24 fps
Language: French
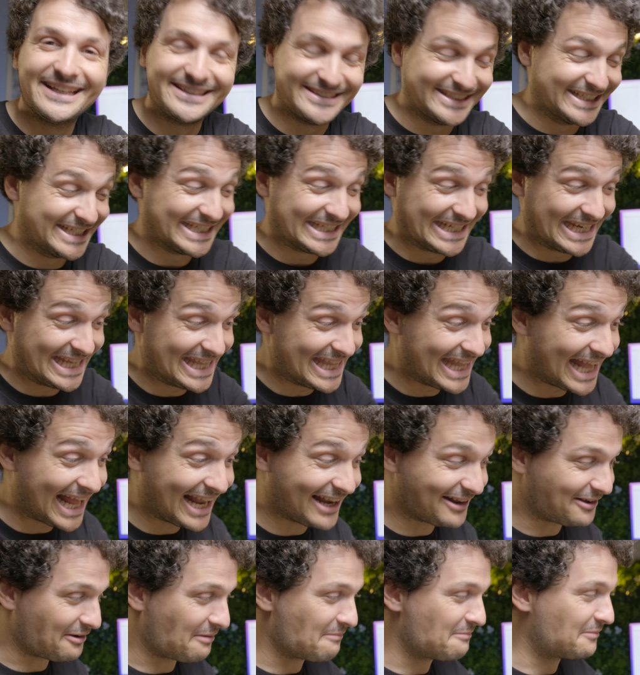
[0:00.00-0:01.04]
C'est
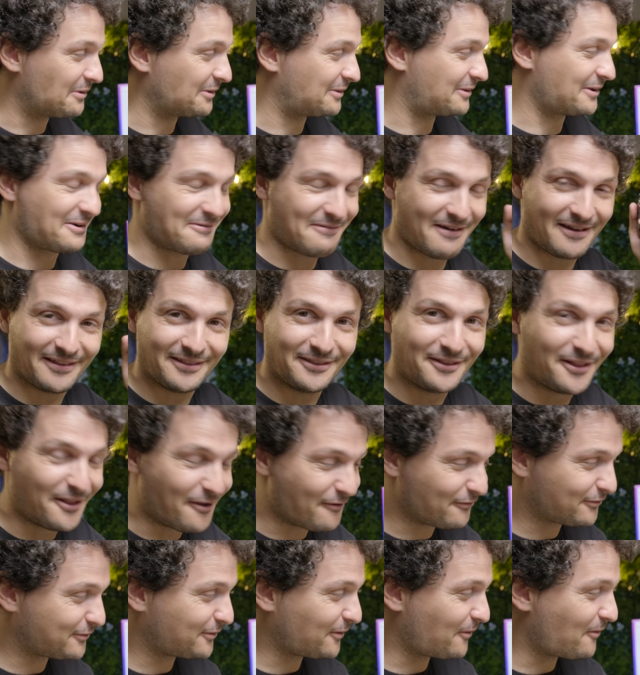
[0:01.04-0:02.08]
génial comme moteur quoi.
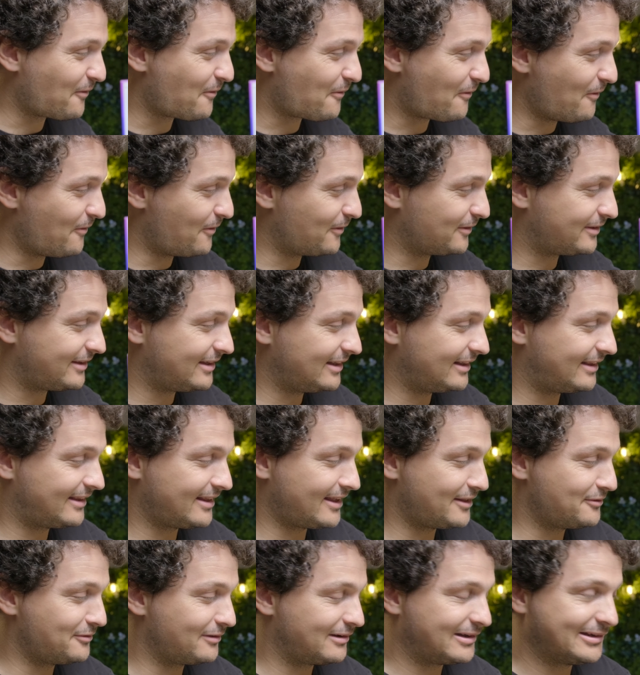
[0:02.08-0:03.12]
900 euros le
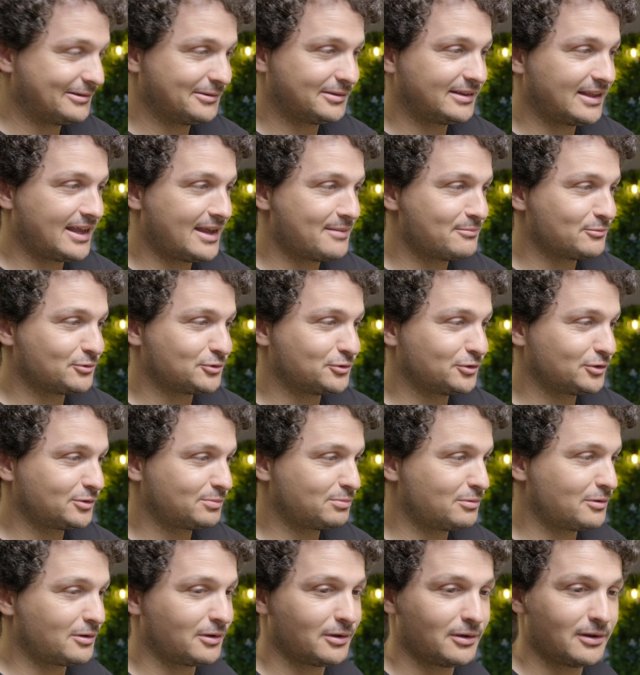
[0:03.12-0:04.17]
Tilta Nucleus M juste
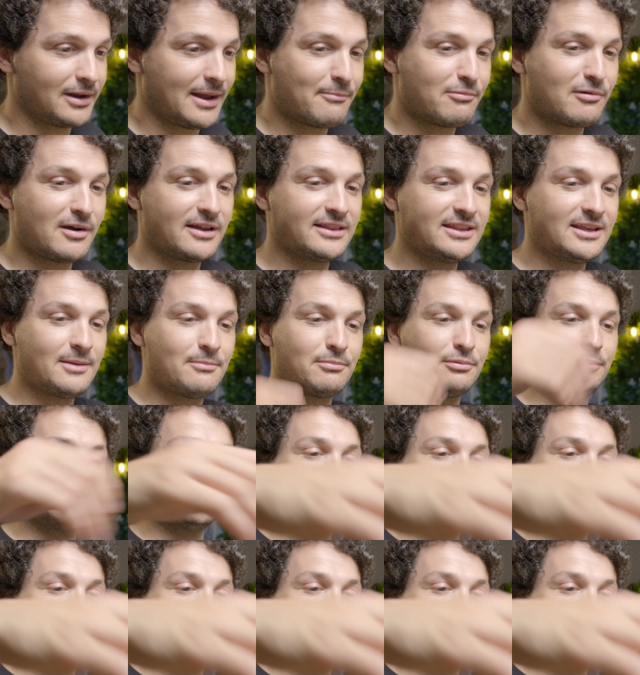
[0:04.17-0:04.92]
pour euh, la poignée plus